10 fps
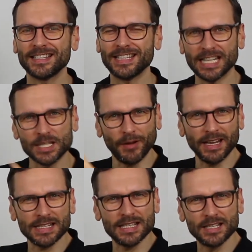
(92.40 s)
jetzt
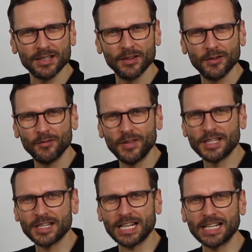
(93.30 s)
weiß ich, wie ich
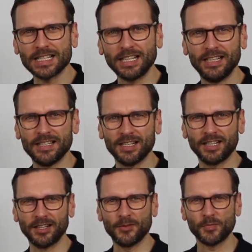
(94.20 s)
das Ganze realisieren
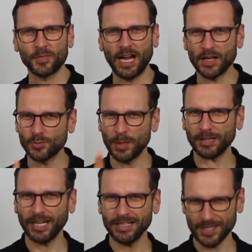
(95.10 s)
kann. Also bleib
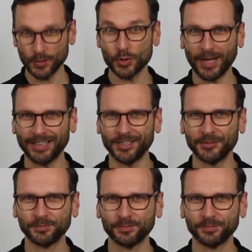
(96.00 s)
dran, es wird spannend.